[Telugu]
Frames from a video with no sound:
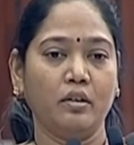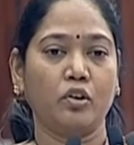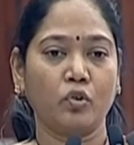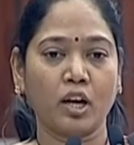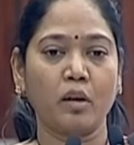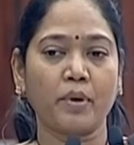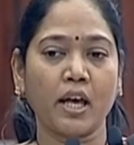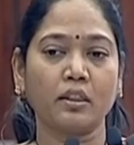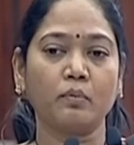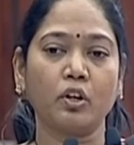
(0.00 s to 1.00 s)
రూరల్
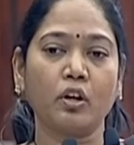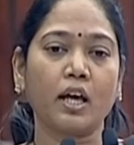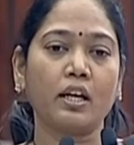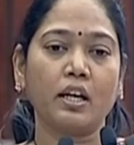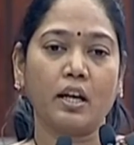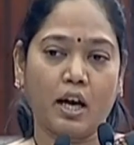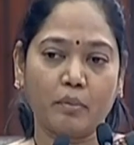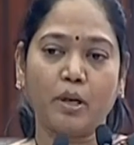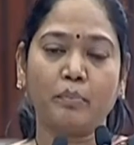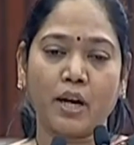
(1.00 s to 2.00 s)
ప్రాంతంలో కానీ
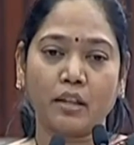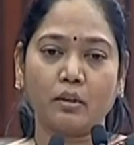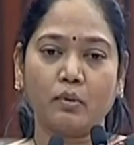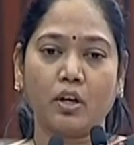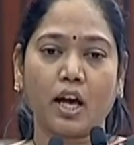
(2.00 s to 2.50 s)
అర్బన్ ప్రాంతంలో